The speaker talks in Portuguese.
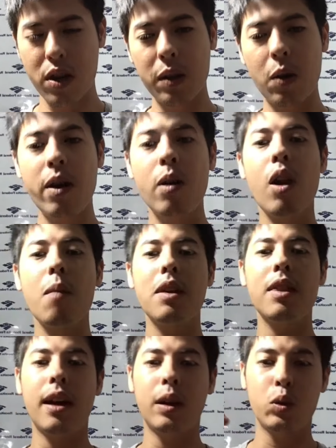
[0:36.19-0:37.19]
que são
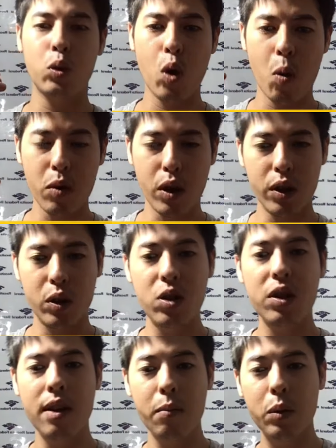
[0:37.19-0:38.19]
regulamentados, como nós
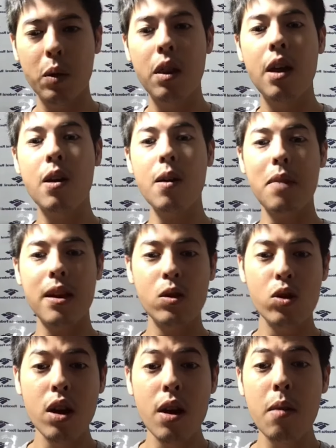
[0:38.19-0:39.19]
dissemos
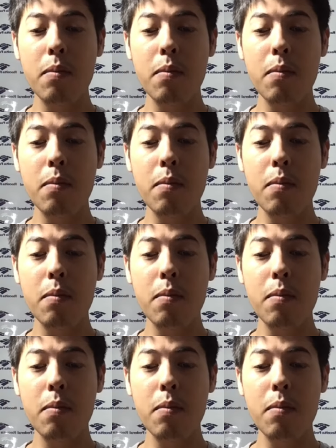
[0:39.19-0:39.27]
anteriormente,